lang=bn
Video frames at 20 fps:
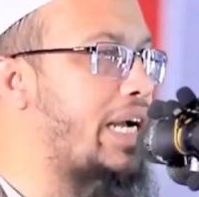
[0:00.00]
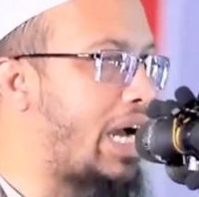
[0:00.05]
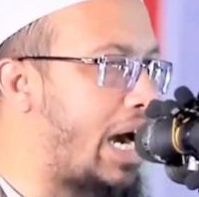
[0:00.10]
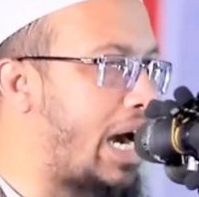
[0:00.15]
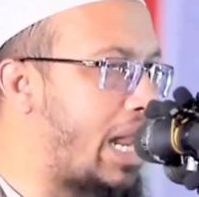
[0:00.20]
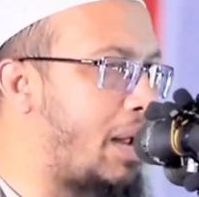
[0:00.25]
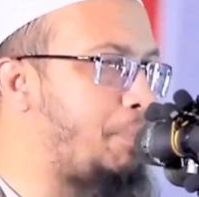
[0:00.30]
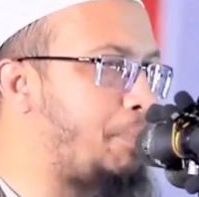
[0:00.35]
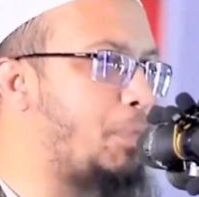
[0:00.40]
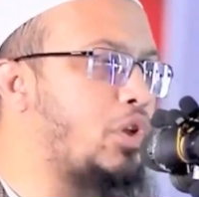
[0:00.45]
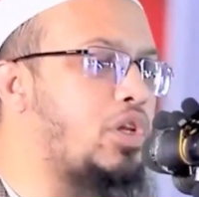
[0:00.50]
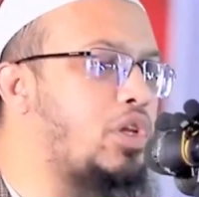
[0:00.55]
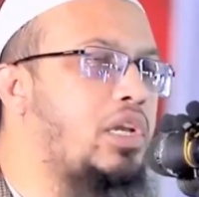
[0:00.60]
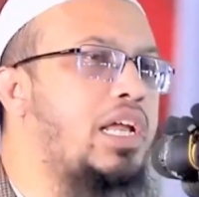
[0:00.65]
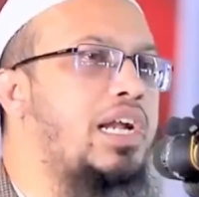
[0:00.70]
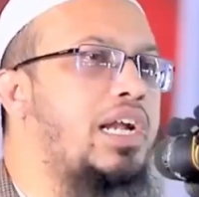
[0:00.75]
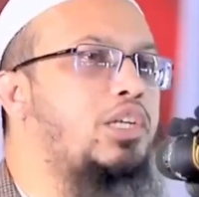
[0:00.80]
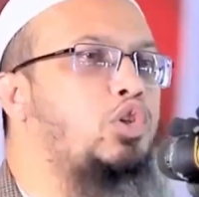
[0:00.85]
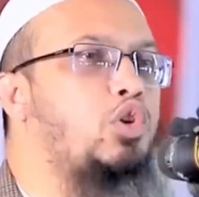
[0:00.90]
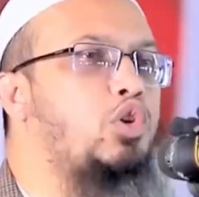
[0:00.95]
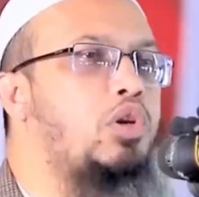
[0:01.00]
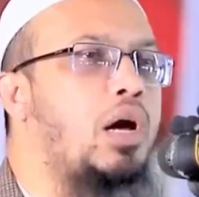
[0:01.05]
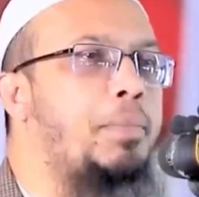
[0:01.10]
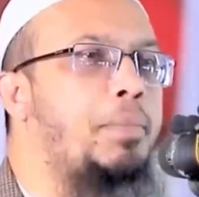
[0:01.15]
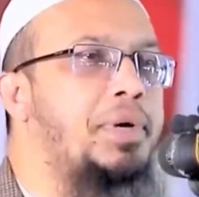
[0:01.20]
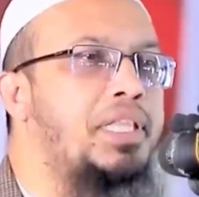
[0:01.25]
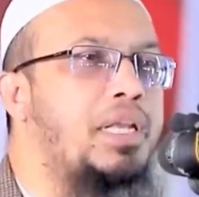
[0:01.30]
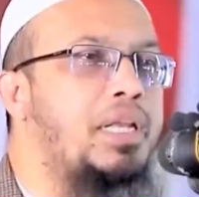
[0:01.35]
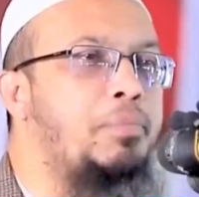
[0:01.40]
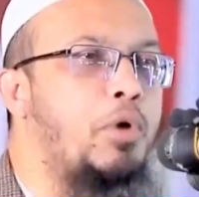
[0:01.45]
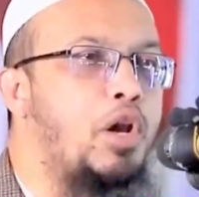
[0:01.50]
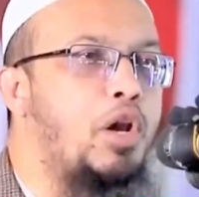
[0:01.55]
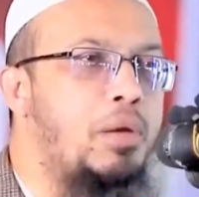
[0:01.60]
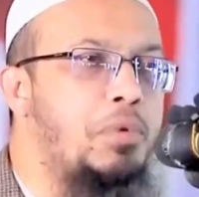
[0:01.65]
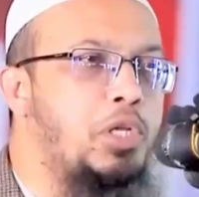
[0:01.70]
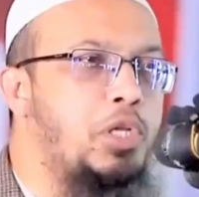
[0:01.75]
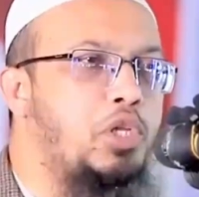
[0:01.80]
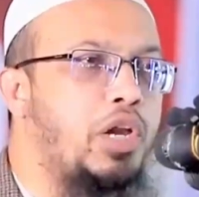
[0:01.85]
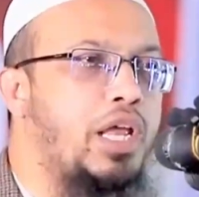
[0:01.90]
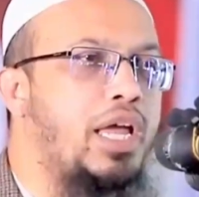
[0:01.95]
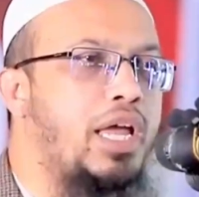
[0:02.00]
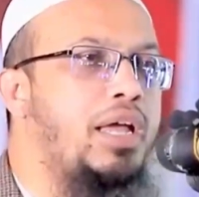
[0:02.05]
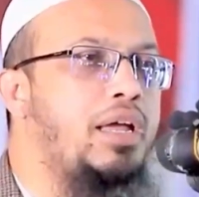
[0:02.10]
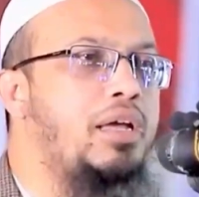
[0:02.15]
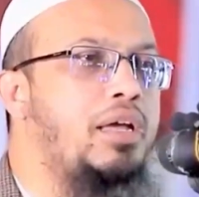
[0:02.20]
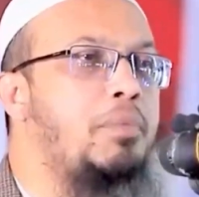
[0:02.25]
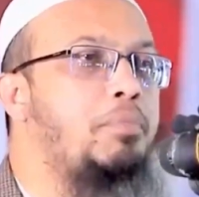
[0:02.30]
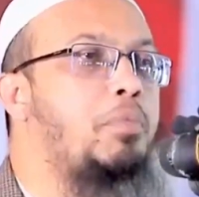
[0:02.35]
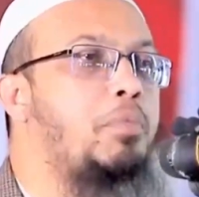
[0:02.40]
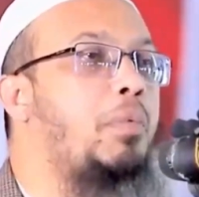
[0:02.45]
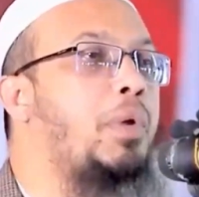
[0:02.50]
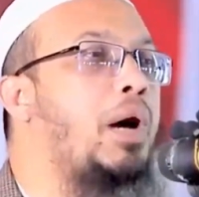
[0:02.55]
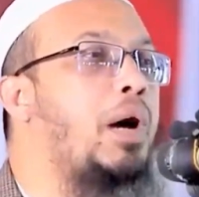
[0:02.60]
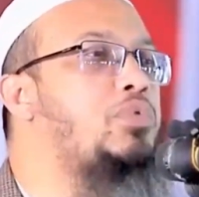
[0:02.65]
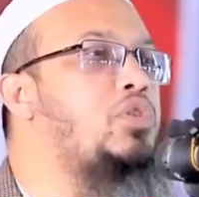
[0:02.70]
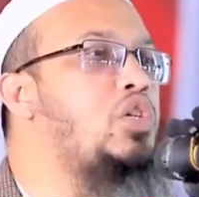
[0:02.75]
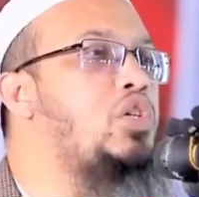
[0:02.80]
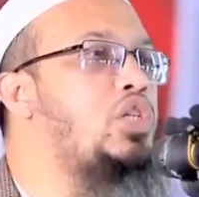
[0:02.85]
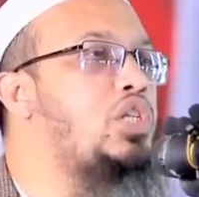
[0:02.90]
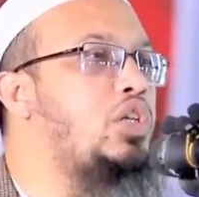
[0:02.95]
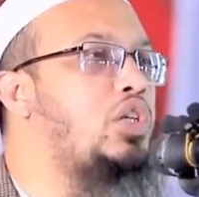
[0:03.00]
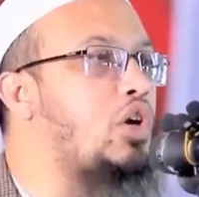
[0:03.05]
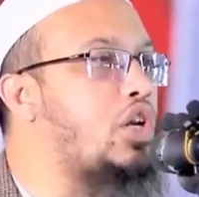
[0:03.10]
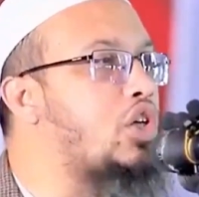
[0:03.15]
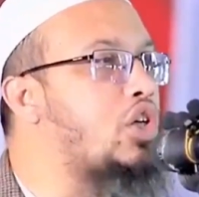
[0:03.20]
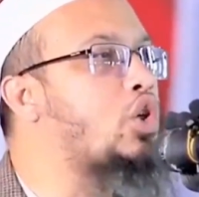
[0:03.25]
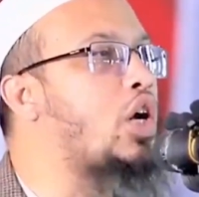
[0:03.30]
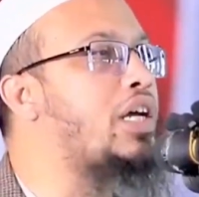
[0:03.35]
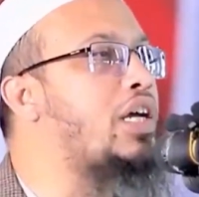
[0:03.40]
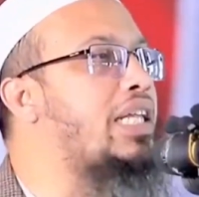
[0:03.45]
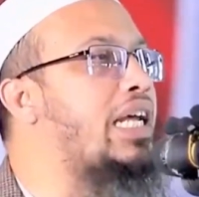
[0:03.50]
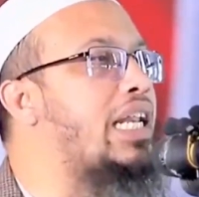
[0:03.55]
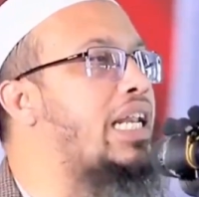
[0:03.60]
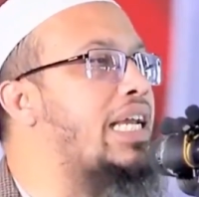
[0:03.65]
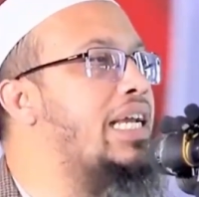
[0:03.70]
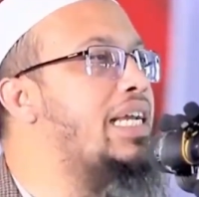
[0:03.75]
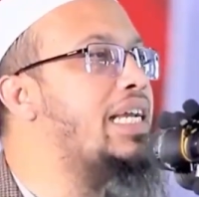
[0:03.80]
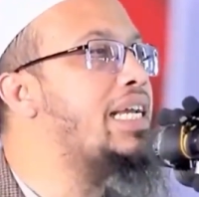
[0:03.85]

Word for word: খারাপ পথে নেওয়ার জন্য আমাদের মনের ভিতরে প্রভাব সৃষ্টি করে শয়তানে